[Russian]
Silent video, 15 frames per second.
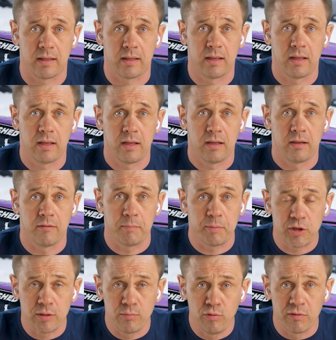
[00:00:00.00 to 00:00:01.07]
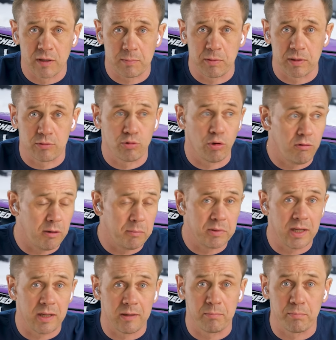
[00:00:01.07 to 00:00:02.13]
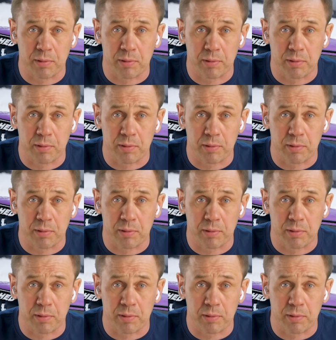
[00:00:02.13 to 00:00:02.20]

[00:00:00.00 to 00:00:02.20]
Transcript: Это Вы почему воспит... кто вам дал